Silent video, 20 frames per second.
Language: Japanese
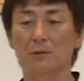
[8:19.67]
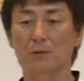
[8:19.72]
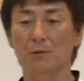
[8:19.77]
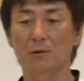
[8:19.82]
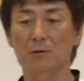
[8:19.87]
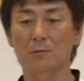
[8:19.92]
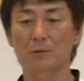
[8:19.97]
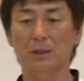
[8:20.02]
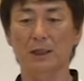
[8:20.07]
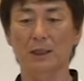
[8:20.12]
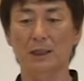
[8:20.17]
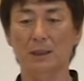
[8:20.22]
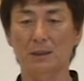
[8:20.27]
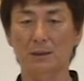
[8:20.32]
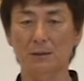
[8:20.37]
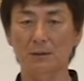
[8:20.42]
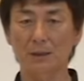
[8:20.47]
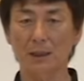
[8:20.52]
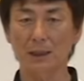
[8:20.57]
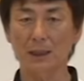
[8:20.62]
フォームがい
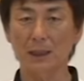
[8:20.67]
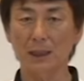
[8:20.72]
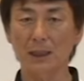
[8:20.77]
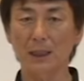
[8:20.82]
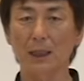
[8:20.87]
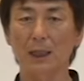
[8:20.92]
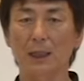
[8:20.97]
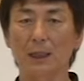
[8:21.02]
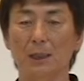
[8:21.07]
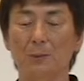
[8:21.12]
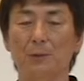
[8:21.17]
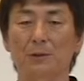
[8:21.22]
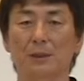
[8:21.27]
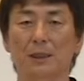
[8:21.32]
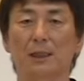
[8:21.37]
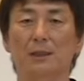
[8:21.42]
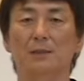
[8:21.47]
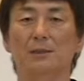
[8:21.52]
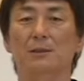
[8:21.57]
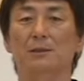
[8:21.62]
くら綺麗でも
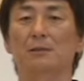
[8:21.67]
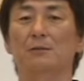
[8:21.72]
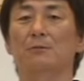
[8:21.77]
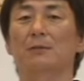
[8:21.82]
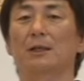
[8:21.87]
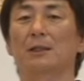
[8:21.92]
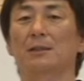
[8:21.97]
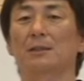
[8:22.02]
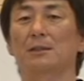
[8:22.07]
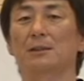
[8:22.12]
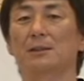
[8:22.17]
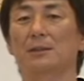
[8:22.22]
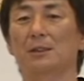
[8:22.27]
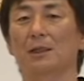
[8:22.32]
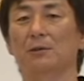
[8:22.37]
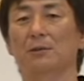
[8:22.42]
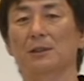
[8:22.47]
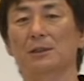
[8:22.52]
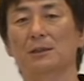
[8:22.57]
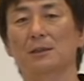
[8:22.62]
点数は
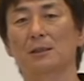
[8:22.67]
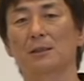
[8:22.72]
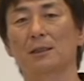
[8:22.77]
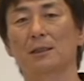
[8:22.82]
ゼロです、